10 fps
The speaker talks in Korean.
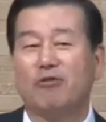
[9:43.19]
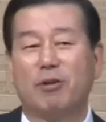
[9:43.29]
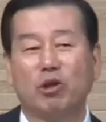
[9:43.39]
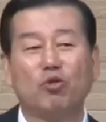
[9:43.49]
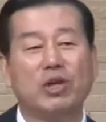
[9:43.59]

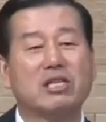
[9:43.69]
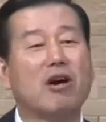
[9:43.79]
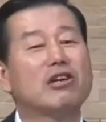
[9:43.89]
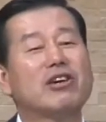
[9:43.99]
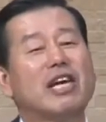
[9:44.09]
하면 우리
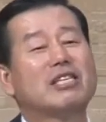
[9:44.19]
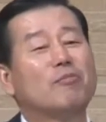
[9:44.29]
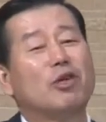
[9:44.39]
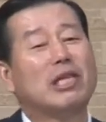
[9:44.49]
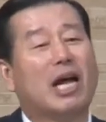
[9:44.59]
성경에서
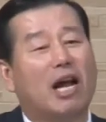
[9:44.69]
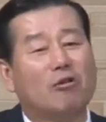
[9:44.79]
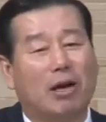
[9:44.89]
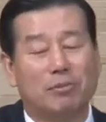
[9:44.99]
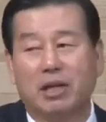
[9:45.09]
본다라고
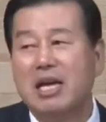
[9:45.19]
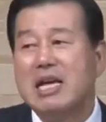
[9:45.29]
하면